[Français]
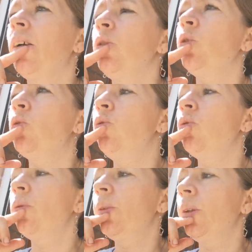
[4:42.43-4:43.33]
Du coup.
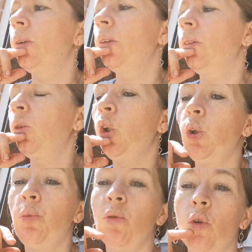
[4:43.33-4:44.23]

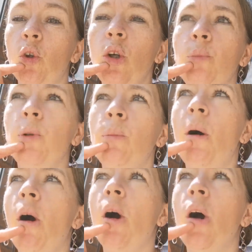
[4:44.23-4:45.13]
Et puis voilà, et puis
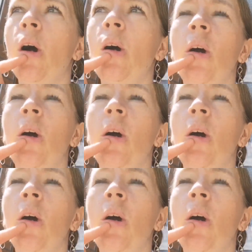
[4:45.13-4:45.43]
bah.